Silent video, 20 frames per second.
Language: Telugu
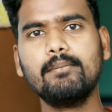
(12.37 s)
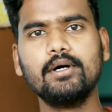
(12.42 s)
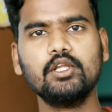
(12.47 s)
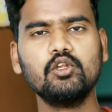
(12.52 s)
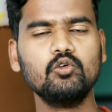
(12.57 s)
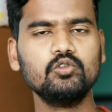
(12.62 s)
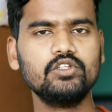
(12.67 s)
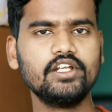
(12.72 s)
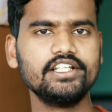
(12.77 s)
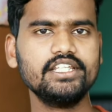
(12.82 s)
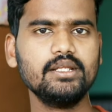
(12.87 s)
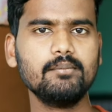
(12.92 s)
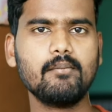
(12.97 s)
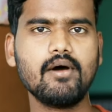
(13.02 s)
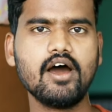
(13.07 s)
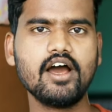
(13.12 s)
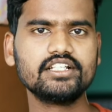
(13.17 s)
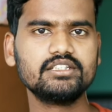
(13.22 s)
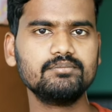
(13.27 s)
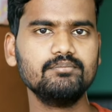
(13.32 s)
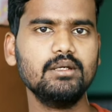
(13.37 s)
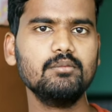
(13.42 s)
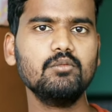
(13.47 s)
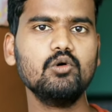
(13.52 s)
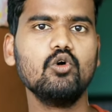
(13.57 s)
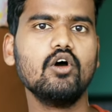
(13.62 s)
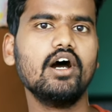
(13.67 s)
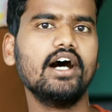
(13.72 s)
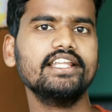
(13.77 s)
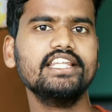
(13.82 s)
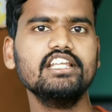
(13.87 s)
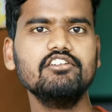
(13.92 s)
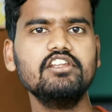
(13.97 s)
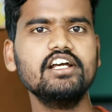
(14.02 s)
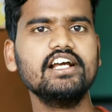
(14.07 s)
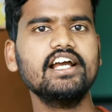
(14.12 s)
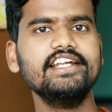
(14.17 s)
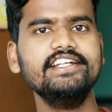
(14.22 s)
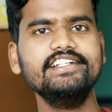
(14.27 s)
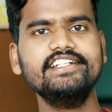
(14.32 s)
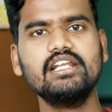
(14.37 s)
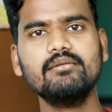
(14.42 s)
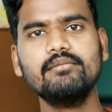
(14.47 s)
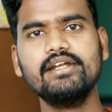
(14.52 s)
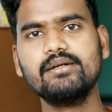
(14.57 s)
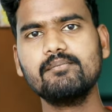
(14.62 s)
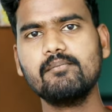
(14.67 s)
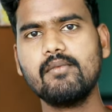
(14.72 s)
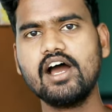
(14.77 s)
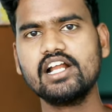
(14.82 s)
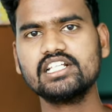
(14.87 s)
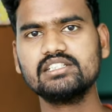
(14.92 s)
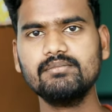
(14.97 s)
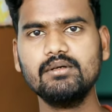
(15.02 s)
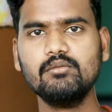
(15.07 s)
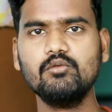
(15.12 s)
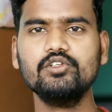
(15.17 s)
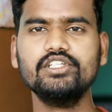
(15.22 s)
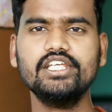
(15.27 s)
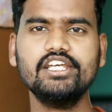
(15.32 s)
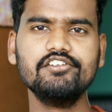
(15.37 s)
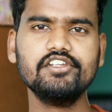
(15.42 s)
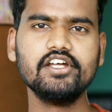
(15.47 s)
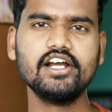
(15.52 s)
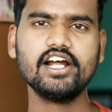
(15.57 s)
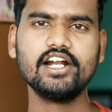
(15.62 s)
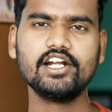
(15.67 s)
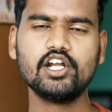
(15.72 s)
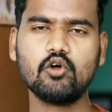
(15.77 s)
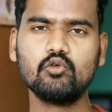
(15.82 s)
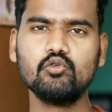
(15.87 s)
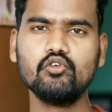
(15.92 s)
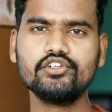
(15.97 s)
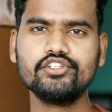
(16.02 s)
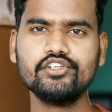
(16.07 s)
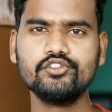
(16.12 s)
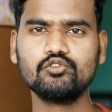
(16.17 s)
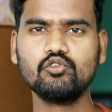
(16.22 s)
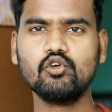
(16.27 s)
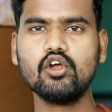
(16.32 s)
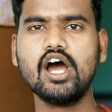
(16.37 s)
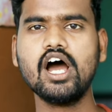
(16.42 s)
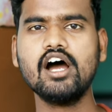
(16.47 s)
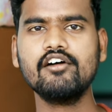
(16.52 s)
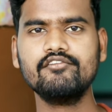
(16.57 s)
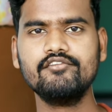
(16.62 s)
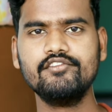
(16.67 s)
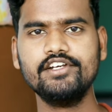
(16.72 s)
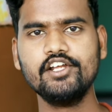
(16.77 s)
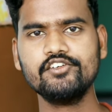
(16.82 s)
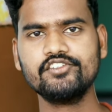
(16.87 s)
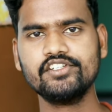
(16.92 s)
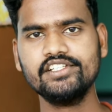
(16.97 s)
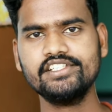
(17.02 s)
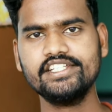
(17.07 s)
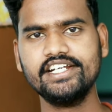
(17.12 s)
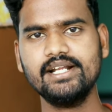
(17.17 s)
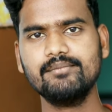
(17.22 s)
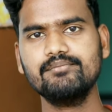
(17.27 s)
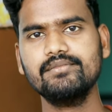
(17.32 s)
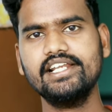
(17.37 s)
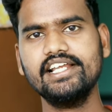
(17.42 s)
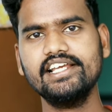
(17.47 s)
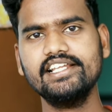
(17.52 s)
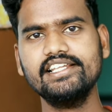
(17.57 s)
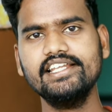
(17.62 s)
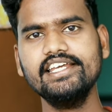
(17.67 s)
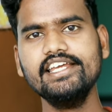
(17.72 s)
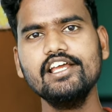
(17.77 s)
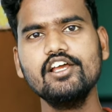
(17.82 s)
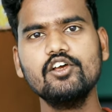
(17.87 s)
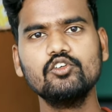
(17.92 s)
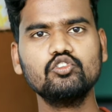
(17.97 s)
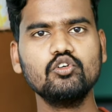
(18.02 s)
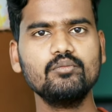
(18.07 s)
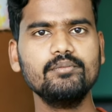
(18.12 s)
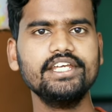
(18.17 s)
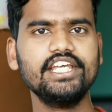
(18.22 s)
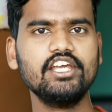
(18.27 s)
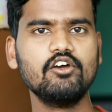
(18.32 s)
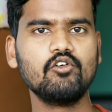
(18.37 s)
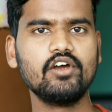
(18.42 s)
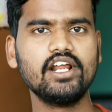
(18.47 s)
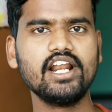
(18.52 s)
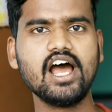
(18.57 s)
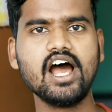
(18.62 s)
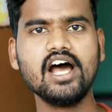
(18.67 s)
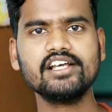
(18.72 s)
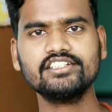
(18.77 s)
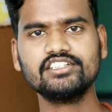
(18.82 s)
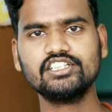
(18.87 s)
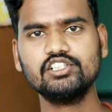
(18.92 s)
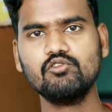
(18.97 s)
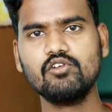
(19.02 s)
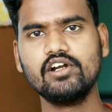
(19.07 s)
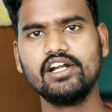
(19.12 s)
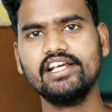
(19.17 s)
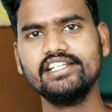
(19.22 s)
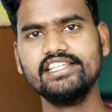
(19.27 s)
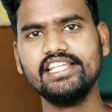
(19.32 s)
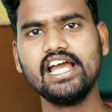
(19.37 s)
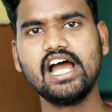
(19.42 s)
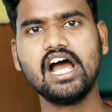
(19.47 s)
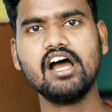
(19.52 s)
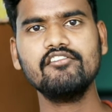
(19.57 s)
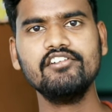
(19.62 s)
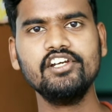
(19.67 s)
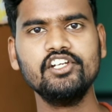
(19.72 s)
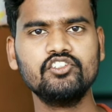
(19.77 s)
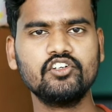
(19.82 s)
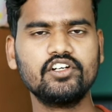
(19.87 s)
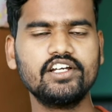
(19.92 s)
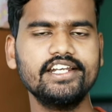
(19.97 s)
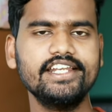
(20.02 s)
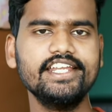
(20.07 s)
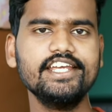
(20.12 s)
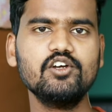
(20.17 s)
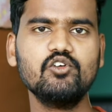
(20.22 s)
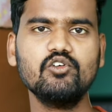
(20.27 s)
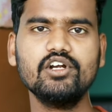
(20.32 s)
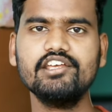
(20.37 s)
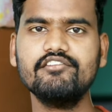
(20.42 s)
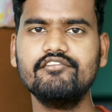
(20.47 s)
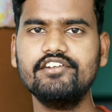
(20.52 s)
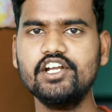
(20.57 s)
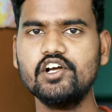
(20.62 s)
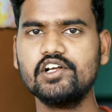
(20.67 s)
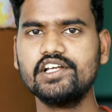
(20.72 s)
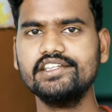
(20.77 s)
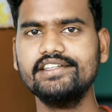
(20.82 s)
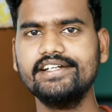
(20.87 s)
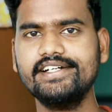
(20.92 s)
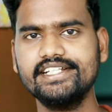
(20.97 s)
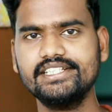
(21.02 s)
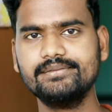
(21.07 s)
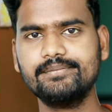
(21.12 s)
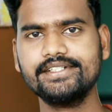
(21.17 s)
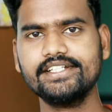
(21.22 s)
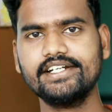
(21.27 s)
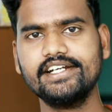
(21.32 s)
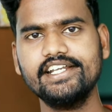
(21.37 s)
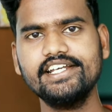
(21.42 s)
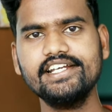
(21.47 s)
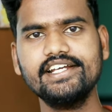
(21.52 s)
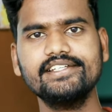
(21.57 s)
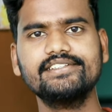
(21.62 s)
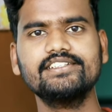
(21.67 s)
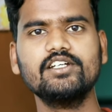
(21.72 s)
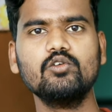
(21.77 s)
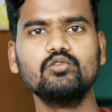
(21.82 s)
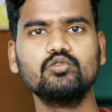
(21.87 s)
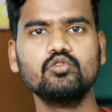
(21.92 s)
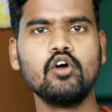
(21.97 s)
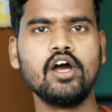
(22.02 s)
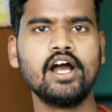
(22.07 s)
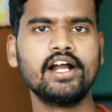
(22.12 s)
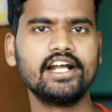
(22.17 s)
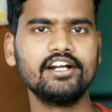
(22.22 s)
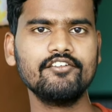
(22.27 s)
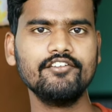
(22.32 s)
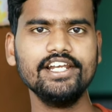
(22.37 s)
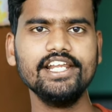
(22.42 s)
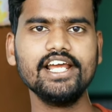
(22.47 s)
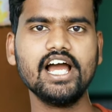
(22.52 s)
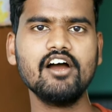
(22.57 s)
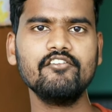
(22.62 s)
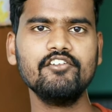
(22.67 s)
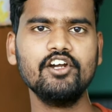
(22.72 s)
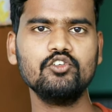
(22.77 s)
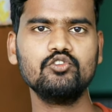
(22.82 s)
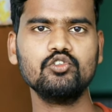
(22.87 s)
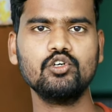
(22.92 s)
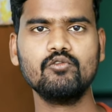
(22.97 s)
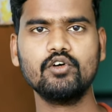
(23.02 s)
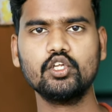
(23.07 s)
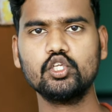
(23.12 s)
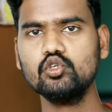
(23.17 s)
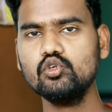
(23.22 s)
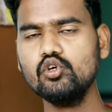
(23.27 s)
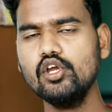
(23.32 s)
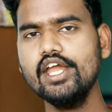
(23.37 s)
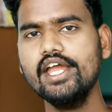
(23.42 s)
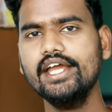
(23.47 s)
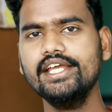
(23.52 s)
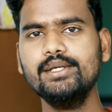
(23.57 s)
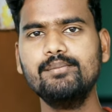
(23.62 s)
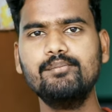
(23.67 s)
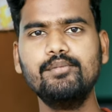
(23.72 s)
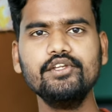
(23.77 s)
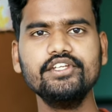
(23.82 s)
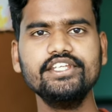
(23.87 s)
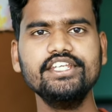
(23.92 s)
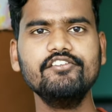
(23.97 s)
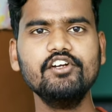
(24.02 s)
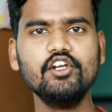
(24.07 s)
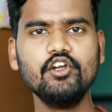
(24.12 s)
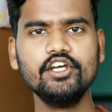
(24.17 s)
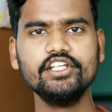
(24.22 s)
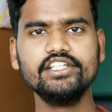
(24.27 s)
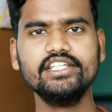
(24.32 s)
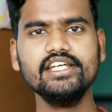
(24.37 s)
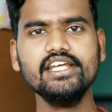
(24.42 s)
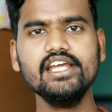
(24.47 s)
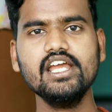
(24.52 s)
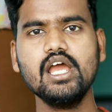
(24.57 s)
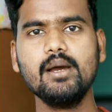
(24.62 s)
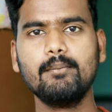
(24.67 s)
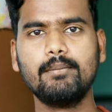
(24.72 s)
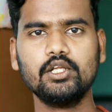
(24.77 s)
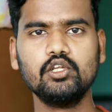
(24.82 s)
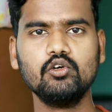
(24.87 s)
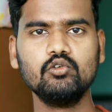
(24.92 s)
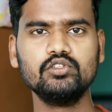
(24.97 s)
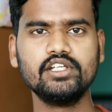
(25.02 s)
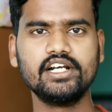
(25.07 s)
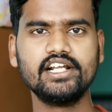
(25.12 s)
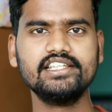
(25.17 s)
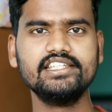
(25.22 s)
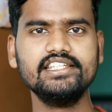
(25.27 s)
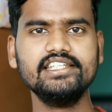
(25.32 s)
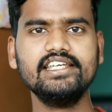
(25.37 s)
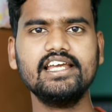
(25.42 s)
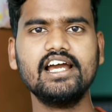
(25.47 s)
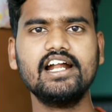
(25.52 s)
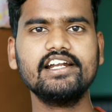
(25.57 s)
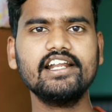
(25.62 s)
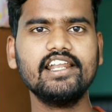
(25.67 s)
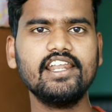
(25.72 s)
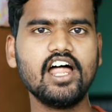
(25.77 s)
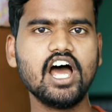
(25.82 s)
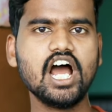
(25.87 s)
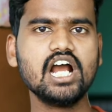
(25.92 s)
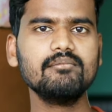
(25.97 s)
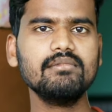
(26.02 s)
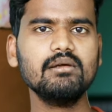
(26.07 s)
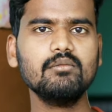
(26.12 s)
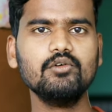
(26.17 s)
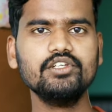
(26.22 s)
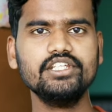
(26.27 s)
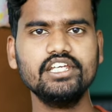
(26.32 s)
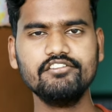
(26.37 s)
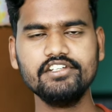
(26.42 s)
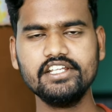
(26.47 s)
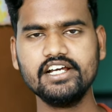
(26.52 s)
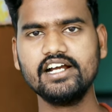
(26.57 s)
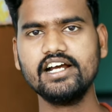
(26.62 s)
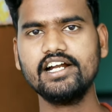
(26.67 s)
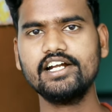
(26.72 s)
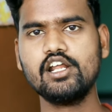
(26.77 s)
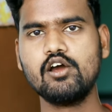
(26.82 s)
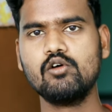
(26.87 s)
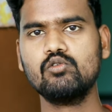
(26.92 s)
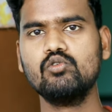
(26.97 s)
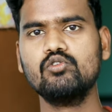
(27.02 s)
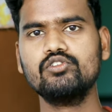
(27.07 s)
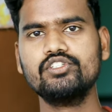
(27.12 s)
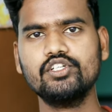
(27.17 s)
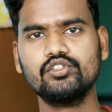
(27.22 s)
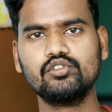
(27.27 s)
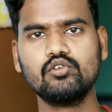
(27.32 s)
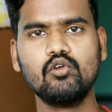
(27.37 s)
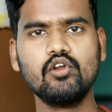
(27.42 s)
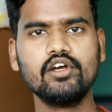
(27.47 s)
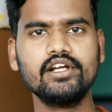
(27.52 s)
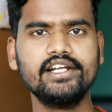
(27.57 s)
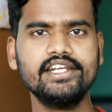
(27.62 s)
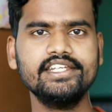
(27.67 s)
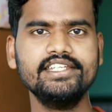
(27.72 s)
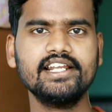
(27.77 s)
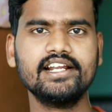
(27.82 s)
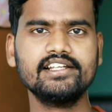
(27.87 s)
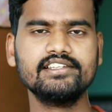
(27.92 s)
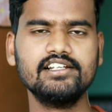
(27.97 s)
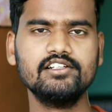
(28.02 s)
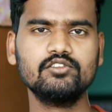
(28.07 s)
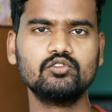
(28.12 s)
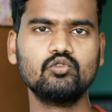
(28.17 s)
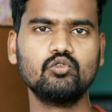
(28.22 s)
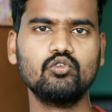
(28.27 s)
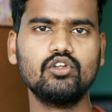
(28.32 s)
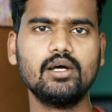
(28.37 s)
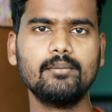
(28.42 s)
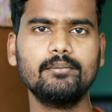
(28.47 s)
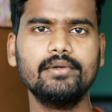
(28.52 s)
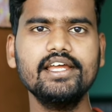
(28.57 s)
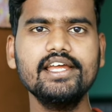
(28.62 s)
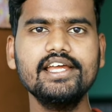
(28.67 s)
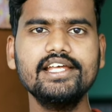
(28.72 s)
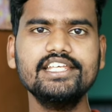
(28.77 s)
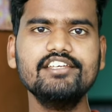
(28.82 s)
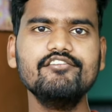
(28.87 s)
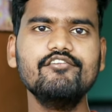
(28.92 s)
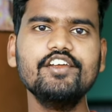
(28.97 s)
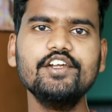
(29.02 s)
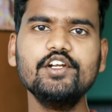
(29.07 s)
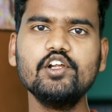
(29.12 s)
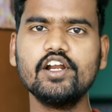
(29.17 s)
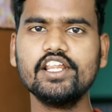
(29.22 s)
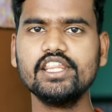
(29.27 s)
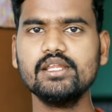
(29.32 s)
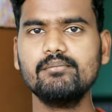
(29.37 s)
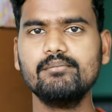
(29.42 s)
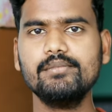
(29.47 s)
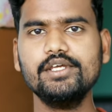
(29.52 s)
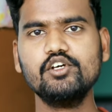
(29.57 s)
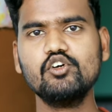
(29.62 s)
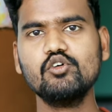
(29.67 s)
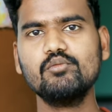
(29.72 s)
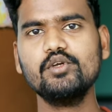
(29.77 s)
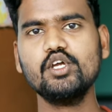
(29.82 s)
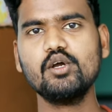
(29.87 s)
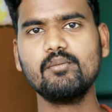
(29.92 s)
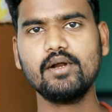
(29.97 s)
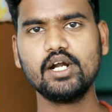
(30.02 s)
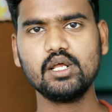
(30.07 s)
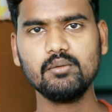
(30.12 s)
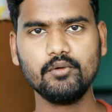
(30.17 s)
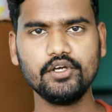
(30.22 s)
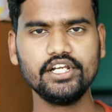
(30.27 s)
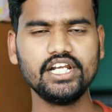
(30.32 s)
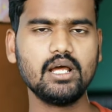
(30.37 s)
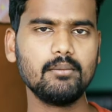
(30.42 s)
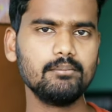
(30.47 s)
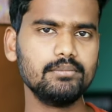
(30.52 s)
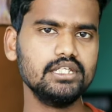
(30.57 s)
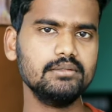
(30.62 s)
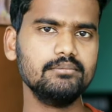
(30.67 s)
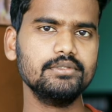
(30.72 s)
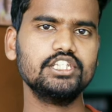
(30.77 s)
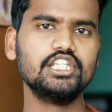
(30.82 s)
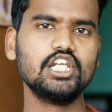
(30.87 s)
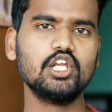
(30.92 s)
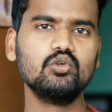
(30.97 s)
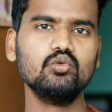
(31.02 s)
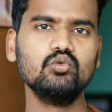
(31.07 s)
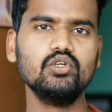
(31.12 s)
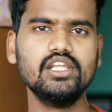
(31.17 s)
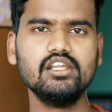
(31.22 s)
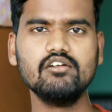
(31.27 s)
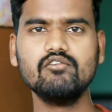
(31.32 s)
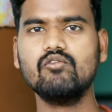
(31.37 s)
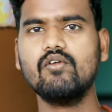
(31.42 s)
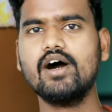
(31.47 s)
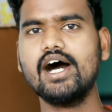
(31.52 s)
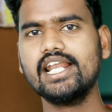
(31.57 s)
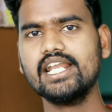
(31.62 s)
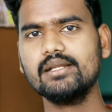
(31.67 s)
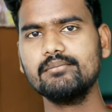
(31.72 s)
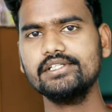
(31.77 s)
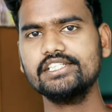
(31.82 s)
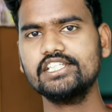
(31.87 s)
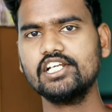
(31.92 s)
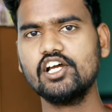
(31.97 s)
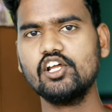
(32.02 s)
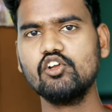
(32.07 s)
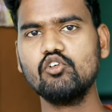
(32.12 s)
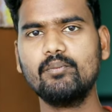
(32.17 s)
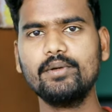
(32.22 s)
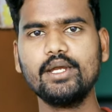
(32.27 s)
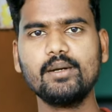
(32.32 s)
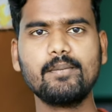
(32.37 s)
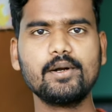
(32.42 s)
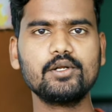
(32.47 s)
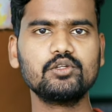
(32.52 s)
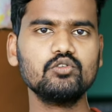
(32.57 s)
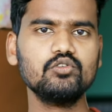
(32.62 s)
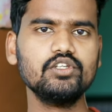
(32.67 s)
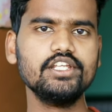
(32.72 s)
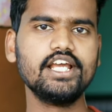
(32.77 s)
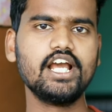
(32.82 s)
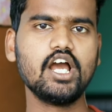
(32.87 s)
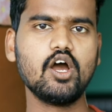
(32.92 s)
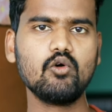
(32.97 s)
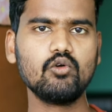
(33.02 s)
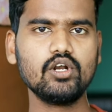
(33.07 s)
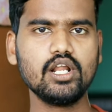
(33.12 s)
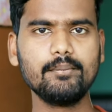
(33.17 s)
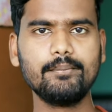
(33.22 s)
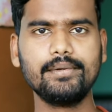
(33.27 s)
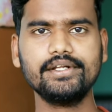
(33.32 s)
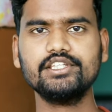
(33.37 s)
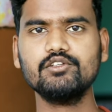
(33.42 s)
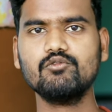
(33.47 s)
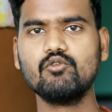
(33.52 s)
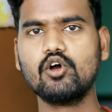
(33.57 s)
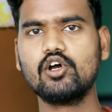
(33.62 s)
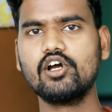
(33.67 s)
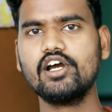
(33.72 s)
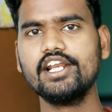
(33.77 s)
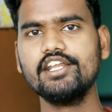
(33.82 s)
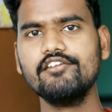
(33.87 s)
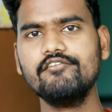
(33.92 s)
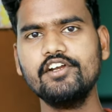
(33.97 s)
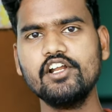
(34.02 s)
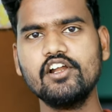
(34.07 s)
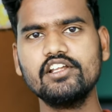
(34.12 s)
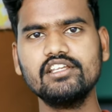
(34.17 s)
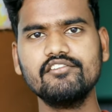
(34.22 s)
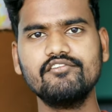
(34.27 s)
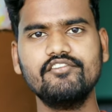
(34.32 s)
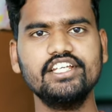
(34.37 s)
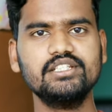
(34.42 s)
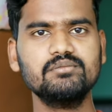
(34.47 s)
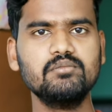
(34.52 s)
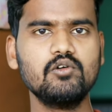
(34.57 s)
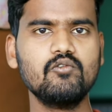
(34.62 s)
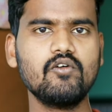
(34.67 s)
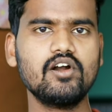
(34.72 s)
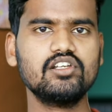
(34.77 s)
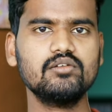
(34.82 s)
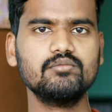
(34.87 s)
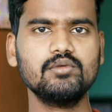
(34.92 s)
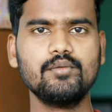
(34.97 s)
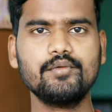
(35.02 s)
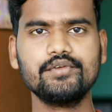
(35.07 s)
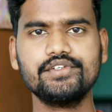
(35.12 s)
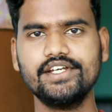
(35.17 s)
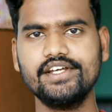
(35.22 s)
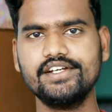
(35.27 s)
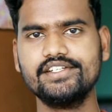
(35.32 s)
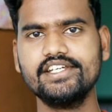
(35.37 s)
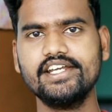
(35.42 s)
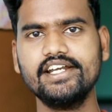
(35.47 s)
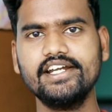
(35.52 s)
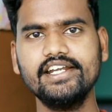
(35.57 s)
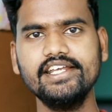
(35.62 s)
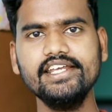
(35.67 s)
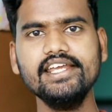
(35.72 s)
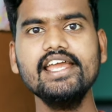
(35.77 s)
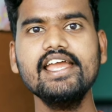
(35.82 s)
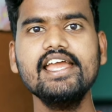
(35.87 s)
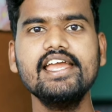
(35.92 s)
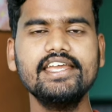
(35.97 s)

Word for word: పదో తరగతి మార్క్స్ మేము అదేవిధంగా ఇంటర్మీడియట్ మార్క్స్ మేము ఏ విధంగా డౌన్లోడ్ చేసుకోవాలో ఆ వీడియోస్ అయితే చేయడం జరిగింది సో మీకు ఎవరికైనా ఆసక్తి ఉన్నట్టయితే ఆ వీడియోస్ యొక్క లింక్ కూడా ఈ వీడియో కింద డిస్క్రిప్షన్ లింక్ ఇస్తాను సో అక్కడ వెళ్ళి ఆ వీడియో చూడవచ్చు ఇప్పుడు ఈ వీడియోలో అయితే పదో తరగతి అంటే లాంగ్ మేము ఏ విధంగా డౌన్లోడ్ చేసుకోవాలో క్లియర్గా తెలుసుకుందాం ఈ వీడియో అనేది మీకు ఉపయోగపడిపోయిన ఎవరికైనా మీ మిత్రులకు లేదా వాళ్ళ మిత్రులకైనా ఉపయోగపడుతుంది కావున ప్రతి ఒక్కరు ఈ వీడియో అయితే ఫేస్బుక్ వాట్సాప్ గ్రూప్లో షేర్ చేయండి